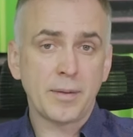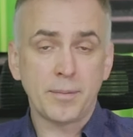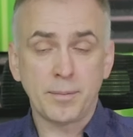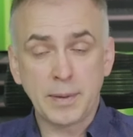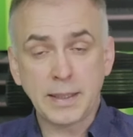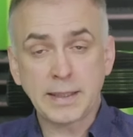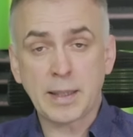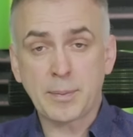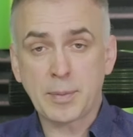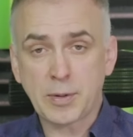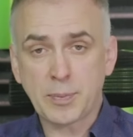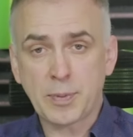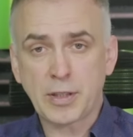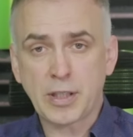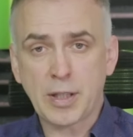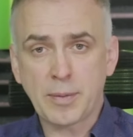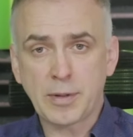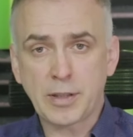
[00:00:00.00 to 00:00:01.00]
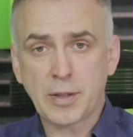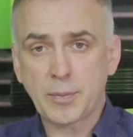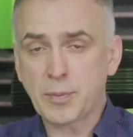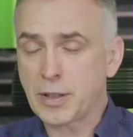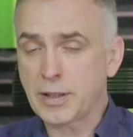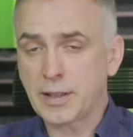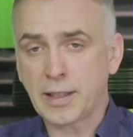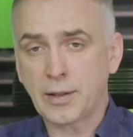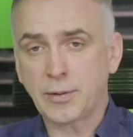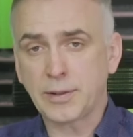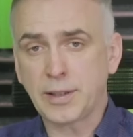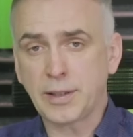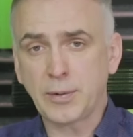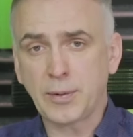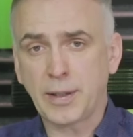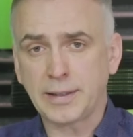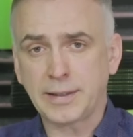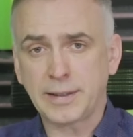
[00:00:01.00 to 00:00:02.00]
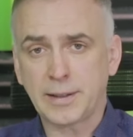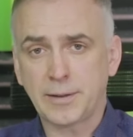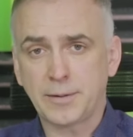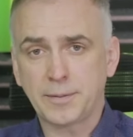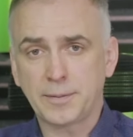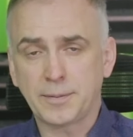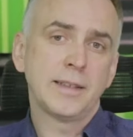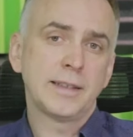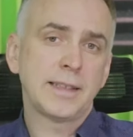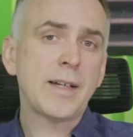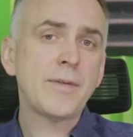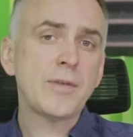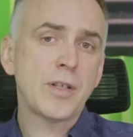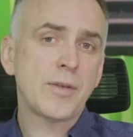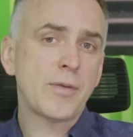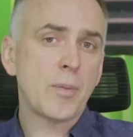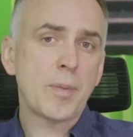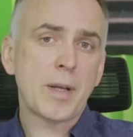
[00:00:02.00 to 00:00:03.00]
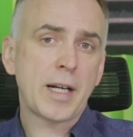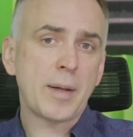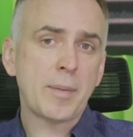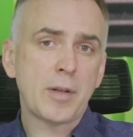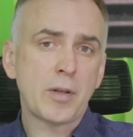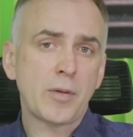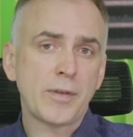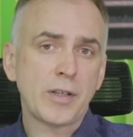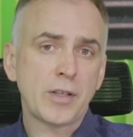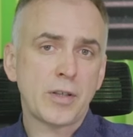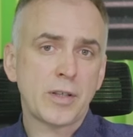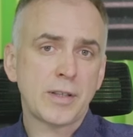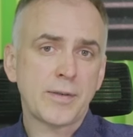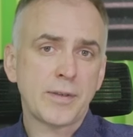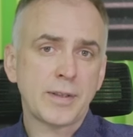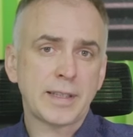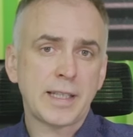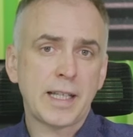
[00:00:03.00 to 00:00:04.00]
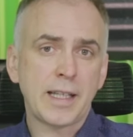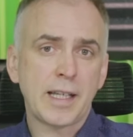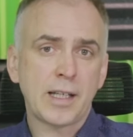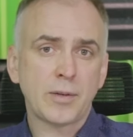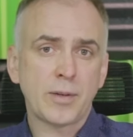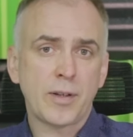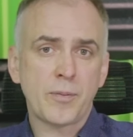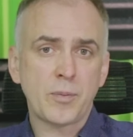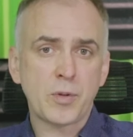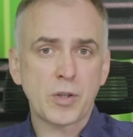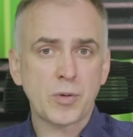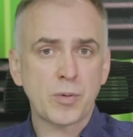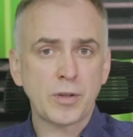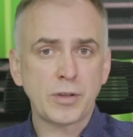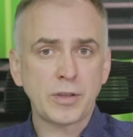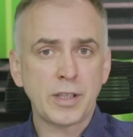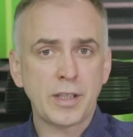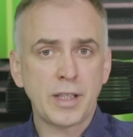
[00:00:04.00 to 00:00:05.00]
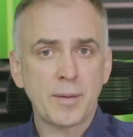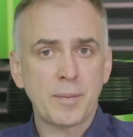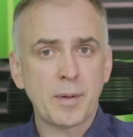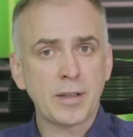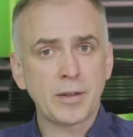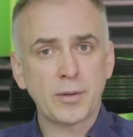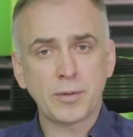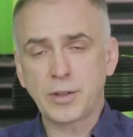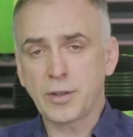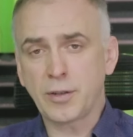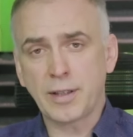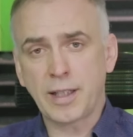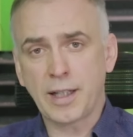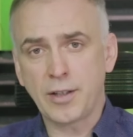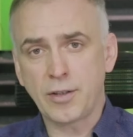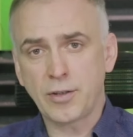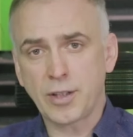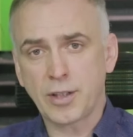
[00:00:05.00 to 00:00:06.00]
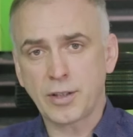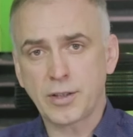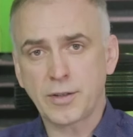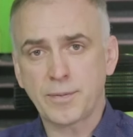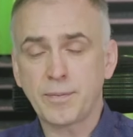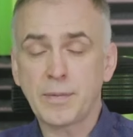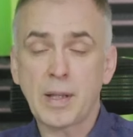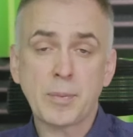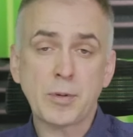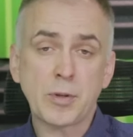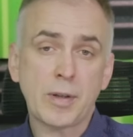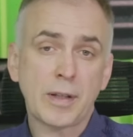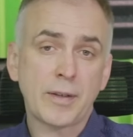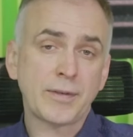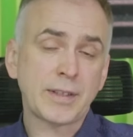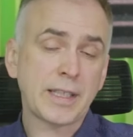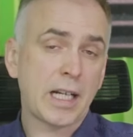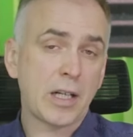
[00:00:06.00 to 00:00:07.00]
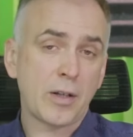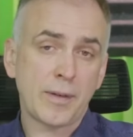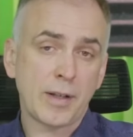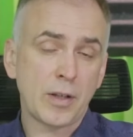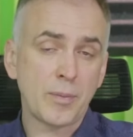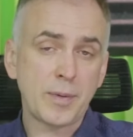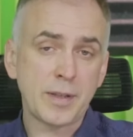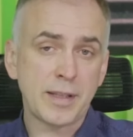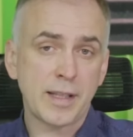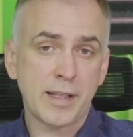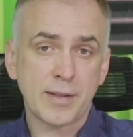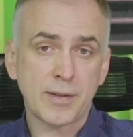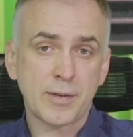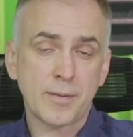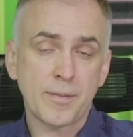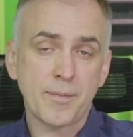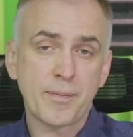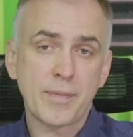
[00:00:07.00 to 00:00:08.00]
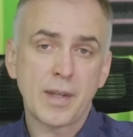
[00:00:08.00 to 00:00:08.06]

My zabezpieczamy Cię przed taką sytuacją. Zawsze wybieramy również rozwiązanie, które w przyszłości nie będą Cię ograniczać, na przykład w skalowaniu biznesu.